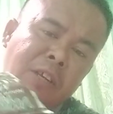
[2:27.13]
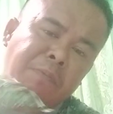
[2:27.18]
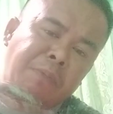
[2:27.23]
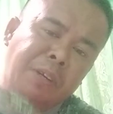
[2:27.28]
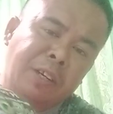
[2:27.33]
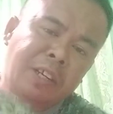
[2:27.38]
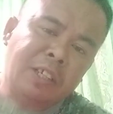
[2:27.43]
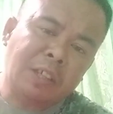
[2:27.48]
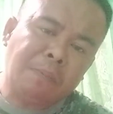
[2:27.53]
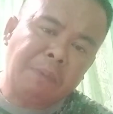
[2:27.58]

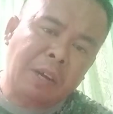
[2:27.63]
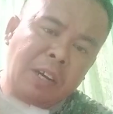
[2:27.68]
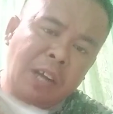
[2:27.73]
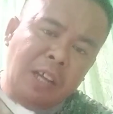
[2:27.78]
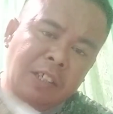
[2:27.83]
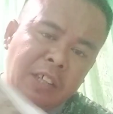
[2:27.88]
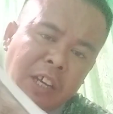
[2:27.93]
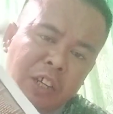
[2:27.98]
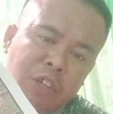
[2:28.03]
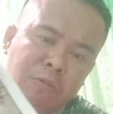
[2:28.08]
Depende sa
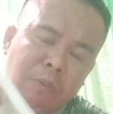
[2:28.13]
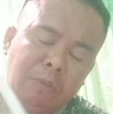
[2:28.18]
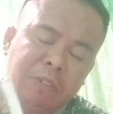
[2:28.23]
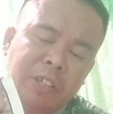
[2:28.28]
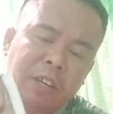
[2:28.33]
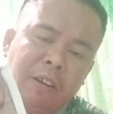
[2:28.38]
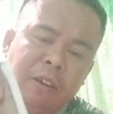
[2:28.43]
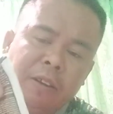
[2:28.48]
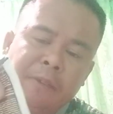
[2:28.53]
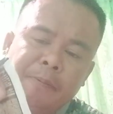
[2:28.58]
panglasa niyo ma'am
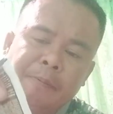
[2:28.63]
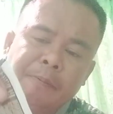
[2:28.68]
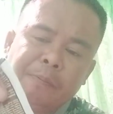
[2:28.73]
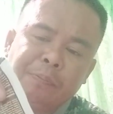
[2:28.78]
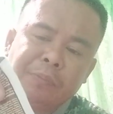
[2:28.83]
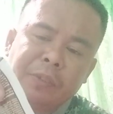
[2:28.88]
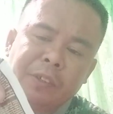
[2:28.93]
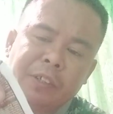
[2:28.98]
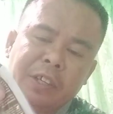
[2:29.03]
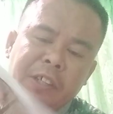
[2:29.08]
sir.
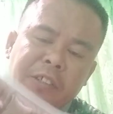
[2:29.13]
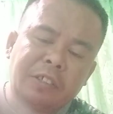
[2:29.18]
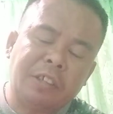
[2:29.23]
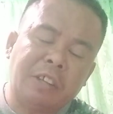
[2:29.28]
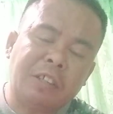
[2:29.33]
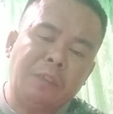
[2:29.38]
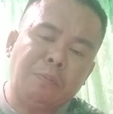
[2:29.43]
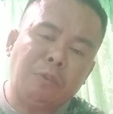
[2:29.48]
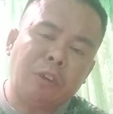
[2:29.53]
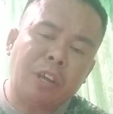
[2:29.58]
Yes,
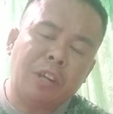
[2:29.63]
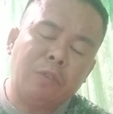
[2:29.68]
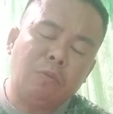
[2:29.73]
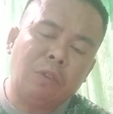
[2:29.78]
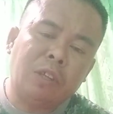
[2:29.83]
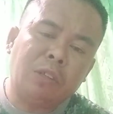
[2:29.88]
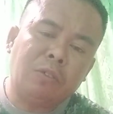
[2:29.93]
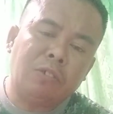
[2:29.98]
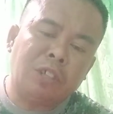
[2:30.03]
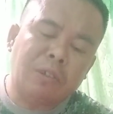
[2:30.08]
34 in
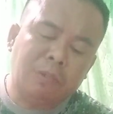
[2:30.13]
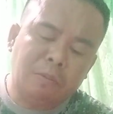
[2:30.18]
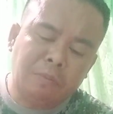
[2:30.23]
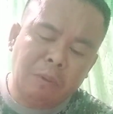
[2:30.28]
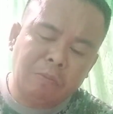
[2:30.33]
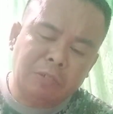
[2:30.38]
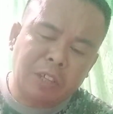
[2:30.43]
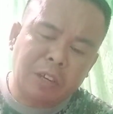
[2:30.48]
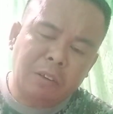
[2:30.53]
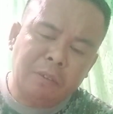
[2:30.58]
1 to sir
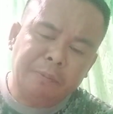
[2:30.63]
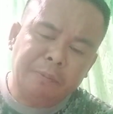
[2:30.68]
ma'am sir.